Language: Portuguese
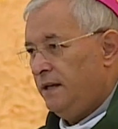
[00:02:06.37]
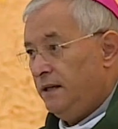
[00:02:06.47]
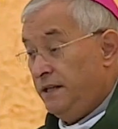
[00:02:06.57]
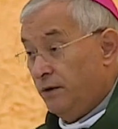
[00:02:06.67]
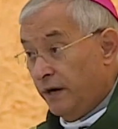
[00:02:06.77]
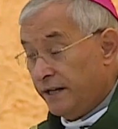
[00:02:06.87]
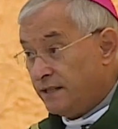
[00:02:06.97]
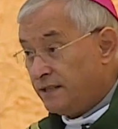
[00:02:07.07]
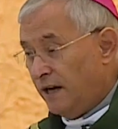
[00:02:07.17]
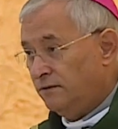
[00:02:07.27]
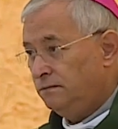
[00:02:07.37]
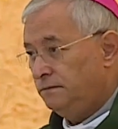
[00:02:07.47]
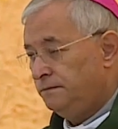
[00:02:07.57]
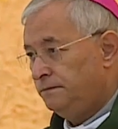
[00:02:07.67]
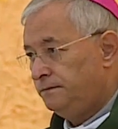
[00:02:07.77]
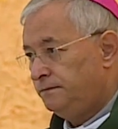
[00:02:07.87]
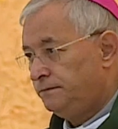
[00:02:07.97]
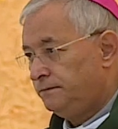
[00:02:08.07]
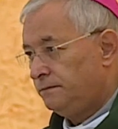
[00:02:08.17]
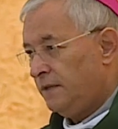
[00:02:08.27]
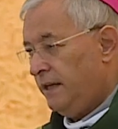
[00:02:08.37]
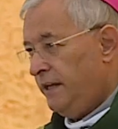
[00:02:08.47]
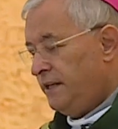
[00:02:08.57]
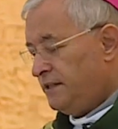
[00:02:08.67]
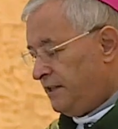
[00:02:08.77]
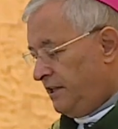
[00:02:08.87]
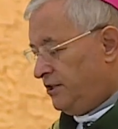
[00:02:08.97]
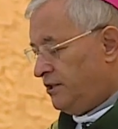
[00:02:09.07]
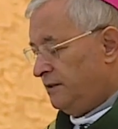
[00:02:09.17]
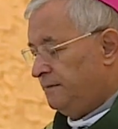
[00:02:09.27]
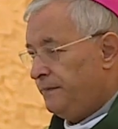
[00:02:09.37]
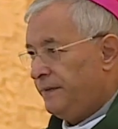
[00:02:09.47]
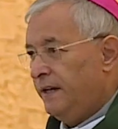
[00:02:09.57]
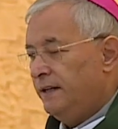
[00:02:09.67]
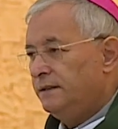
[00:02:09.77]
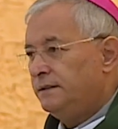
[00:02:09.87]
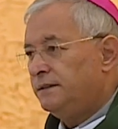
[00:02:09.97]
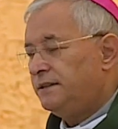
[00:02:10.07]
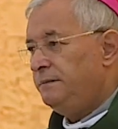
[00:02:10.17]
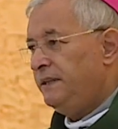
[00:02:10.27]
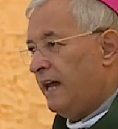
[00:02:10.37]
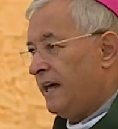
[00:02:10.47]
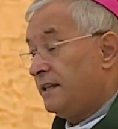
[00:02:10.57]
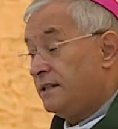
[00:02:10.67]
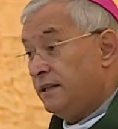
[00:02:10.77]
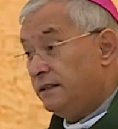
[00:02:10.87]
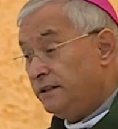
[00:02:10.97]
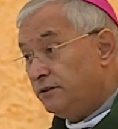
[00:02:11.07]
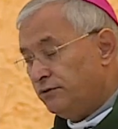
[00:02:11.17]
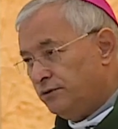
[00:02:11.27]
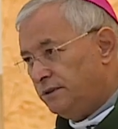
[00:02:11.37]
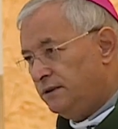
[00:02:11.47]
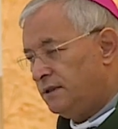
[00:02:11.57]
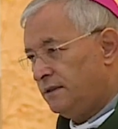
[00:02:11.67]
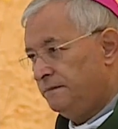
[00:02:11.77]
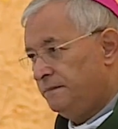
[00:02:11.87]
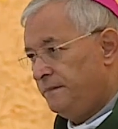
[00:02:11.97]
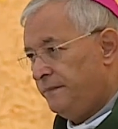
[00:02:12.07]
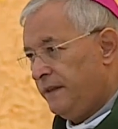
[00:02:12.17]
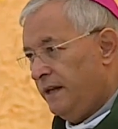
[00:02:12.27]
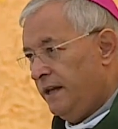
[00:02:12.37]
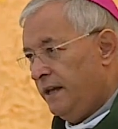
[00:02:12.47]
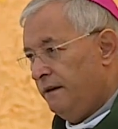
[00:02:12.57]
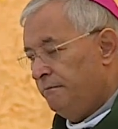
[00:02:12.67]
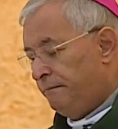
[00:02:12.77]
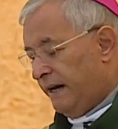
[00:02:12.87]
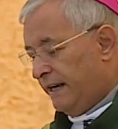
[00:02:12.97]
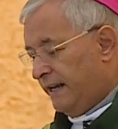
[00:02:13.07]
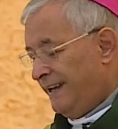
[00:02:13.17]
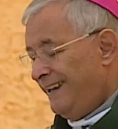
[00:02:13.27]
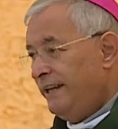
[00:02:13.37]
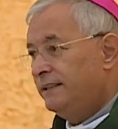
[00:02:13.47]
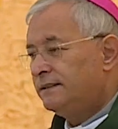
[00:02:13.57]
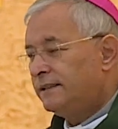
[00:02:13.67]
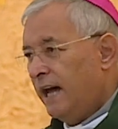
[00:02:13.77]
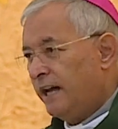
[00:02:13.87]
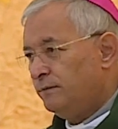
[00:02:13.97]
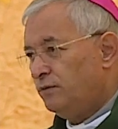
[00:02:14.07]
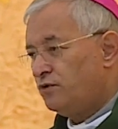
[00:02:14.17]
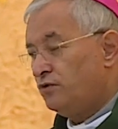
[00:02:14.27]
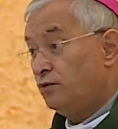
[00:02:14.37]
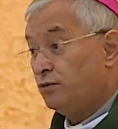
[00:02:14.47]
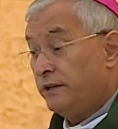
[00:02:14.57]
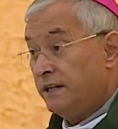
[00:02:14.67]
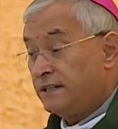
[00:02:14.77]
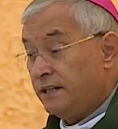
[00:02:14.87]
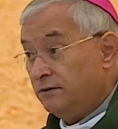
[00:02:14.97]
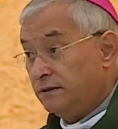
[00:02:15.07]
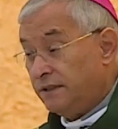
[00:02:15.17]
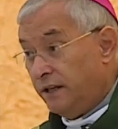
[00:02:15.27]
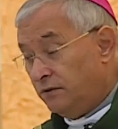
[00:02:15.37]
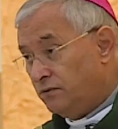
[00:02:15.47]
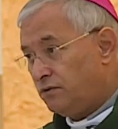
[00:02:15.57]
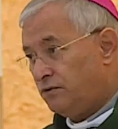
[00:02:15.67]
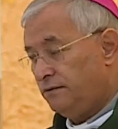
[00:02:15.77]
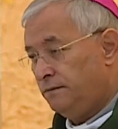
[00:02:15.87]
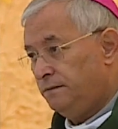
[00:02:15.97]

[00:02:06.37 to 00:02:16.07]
E a oração exige determinadas atitudes para entrarmos no coração de Deus